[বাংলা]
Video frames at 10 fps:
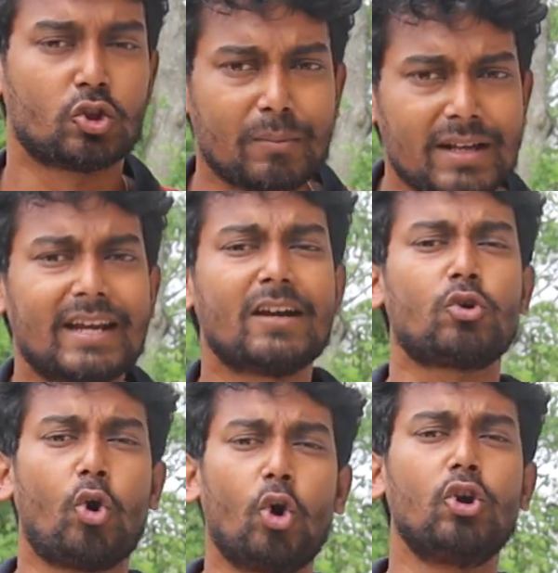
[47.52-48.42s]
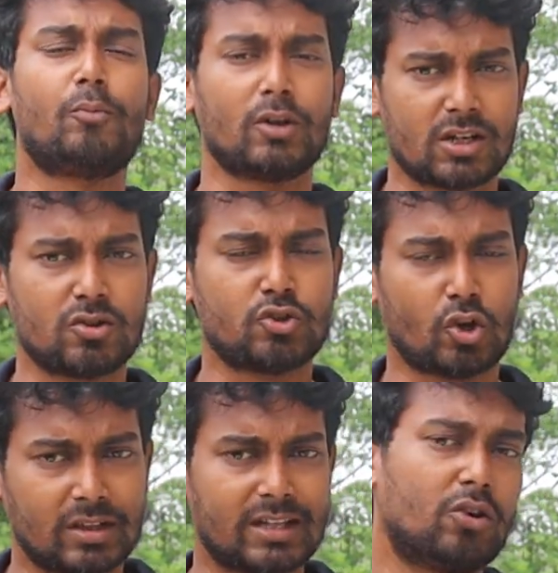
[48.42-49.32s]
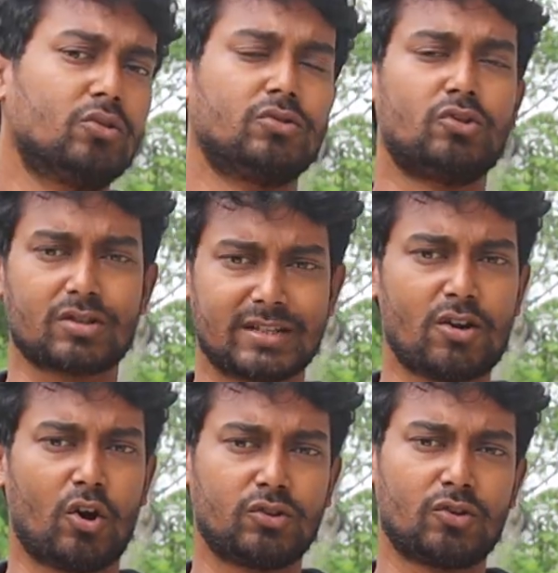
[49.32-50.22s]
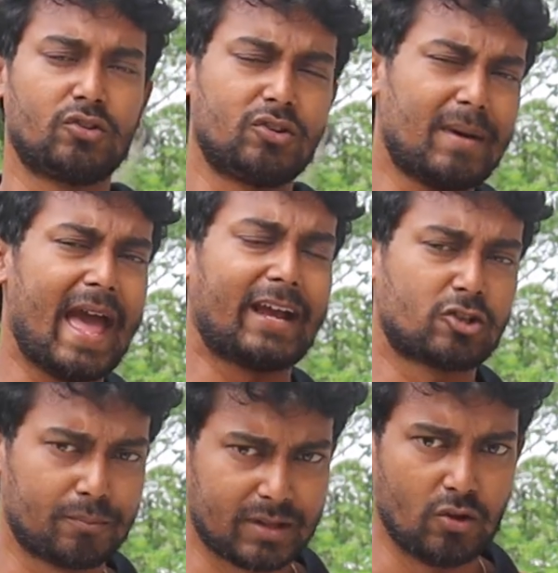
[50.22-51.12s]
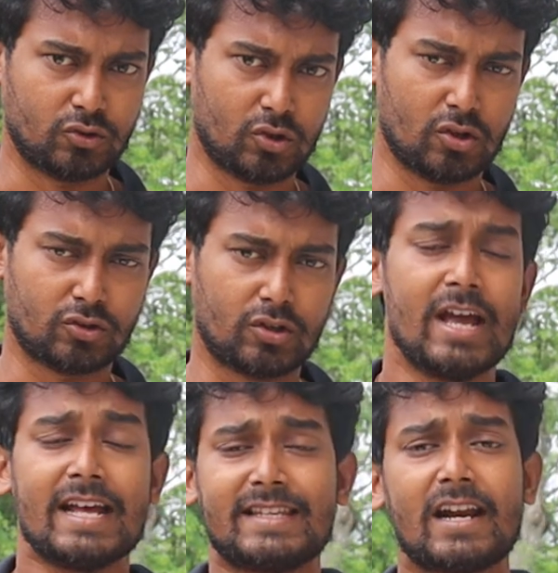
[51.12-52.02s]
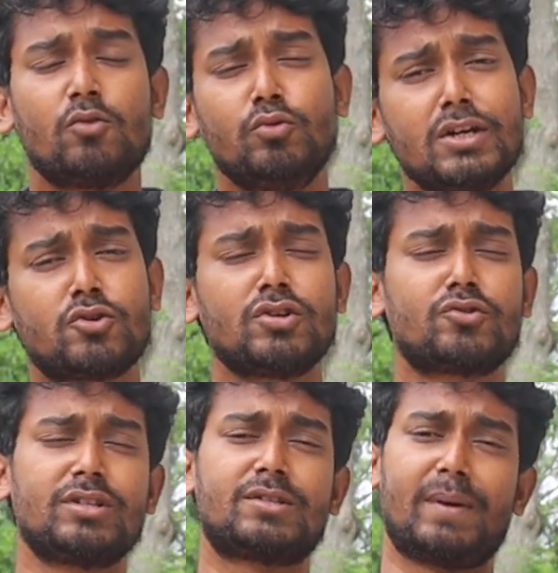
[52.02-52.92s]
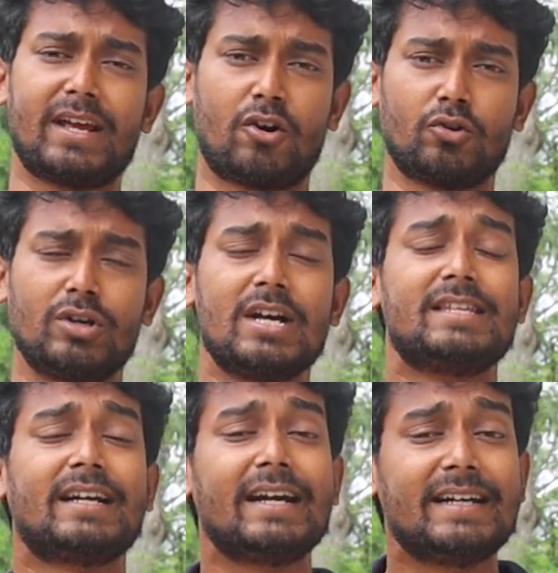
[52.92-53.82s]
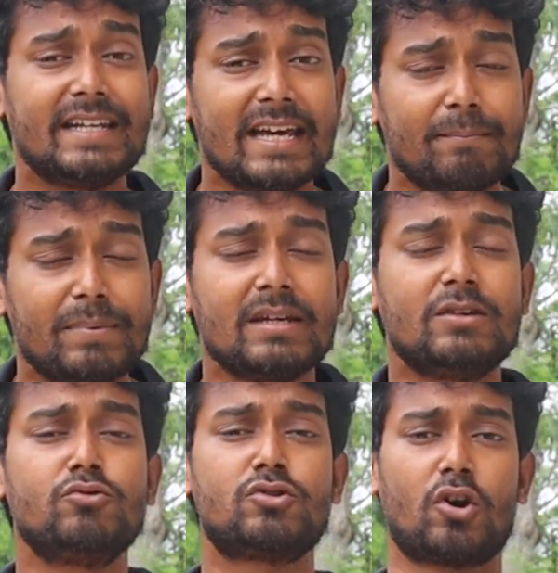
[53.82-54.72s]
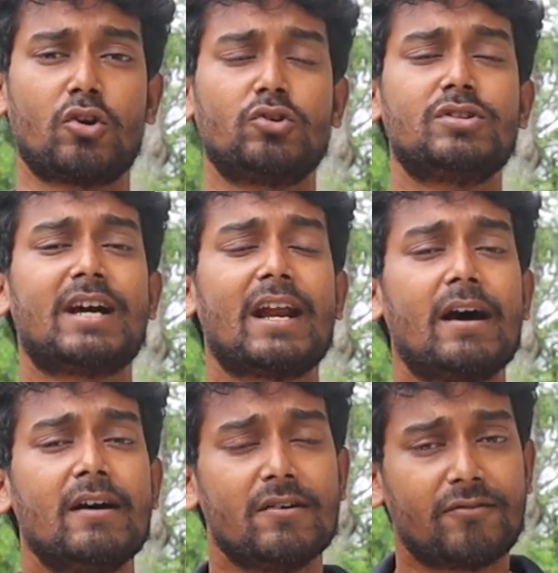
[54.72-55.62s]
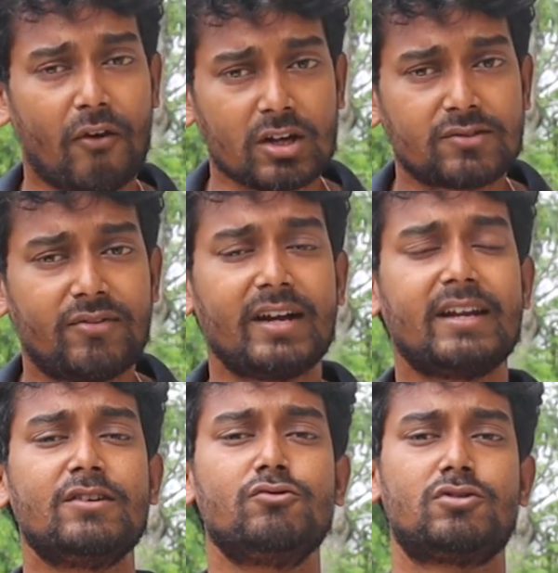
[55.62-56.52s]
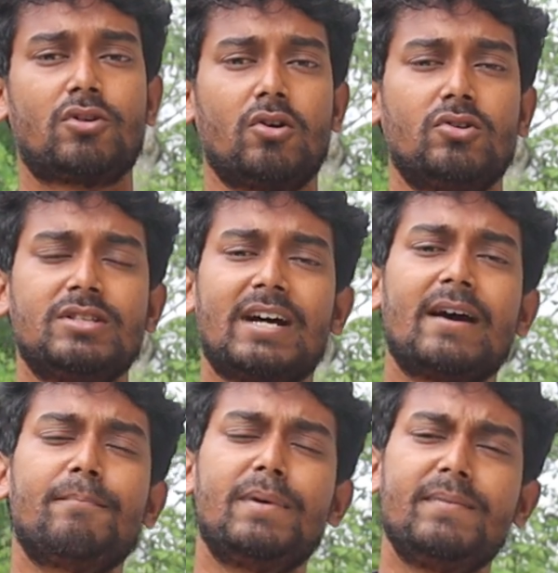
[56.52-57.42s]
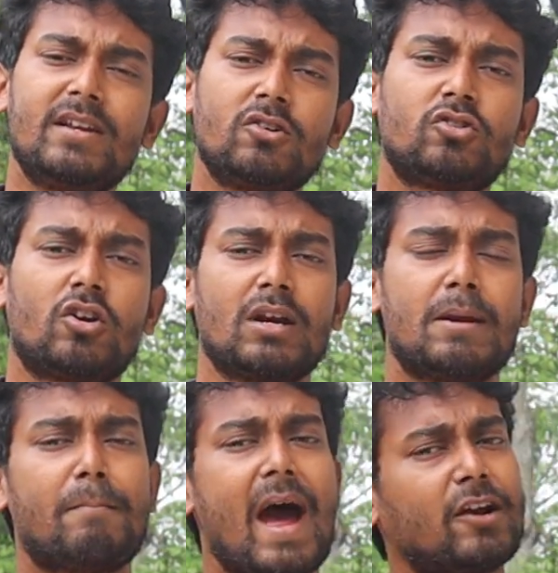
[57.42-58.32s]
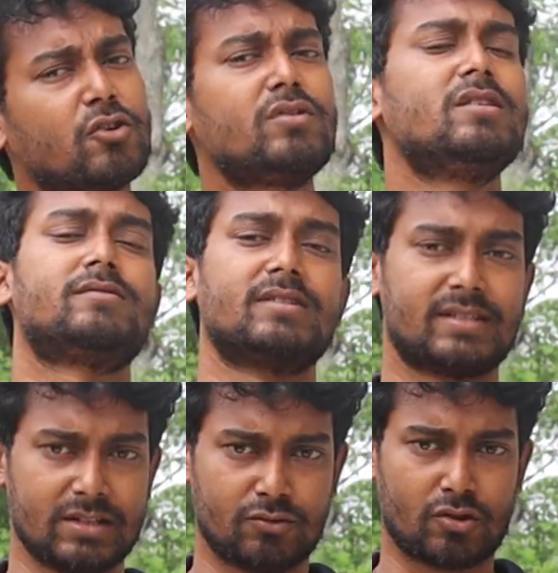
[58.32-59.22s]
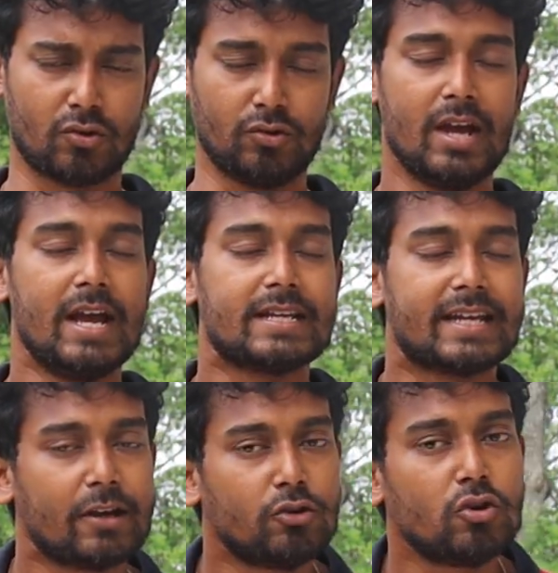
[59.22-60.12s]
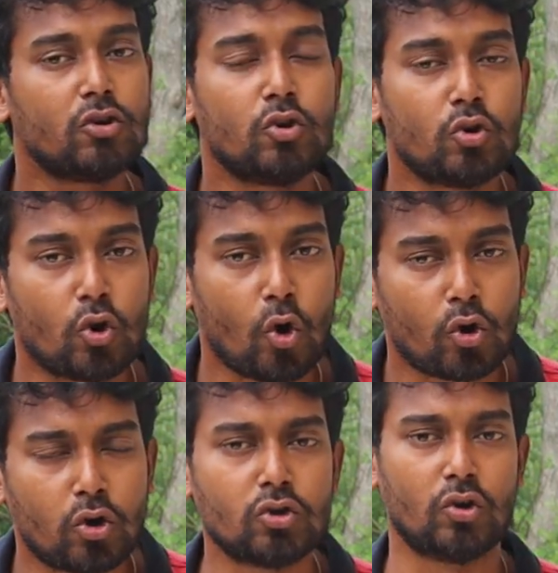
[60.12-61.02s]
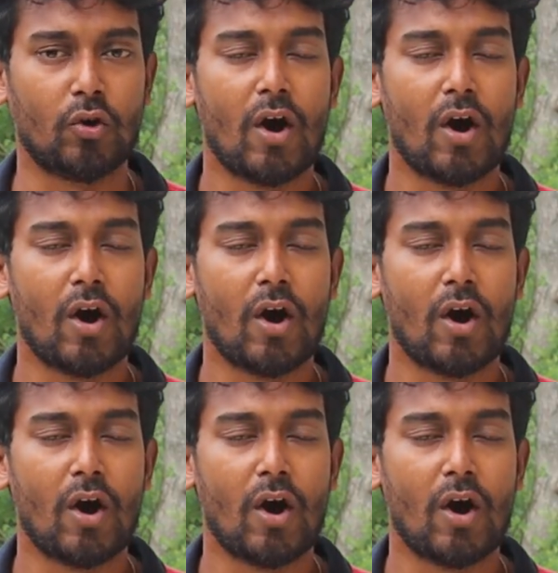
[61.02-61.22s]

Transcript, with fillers: তোমরা যারা খোল পচানো জল দাও দশ দিন অন্তর অন্তর বা এক সপ্তাহ অন্তর অন্তর যারা উনিশ উনিশ উনিশ স্প্রে করো যারা ডিএপি ইউজ করো যারা ফসফেট ইউজ করো যারা বিভিন্ন ধরনের মাইক্রোনিউট্রেন্স ইউজ করো সেগুলো কখনো